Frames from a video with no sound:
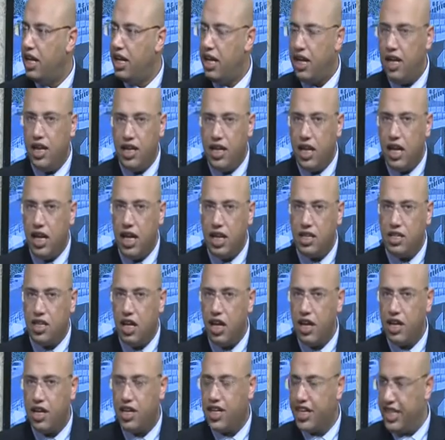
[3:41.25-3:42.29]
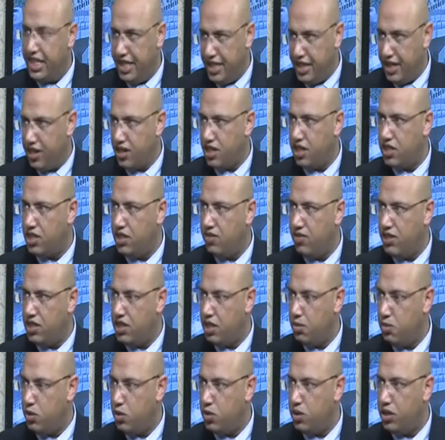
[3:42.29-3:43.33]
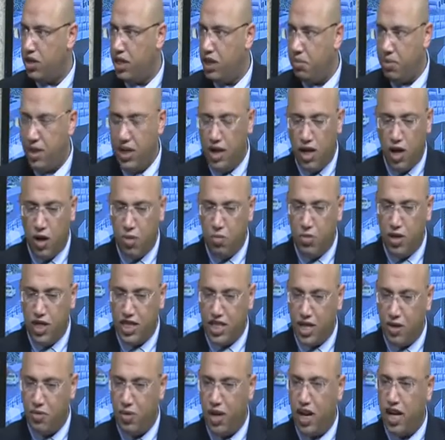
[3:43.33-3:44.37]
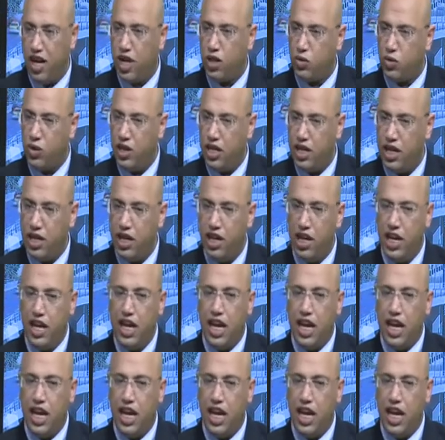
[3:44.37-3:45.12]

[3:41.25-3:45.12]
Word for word: يعني عندنا الاسعار كثير رخيصه في الجامعه الاردنيه مع انها ام الجامعات وهي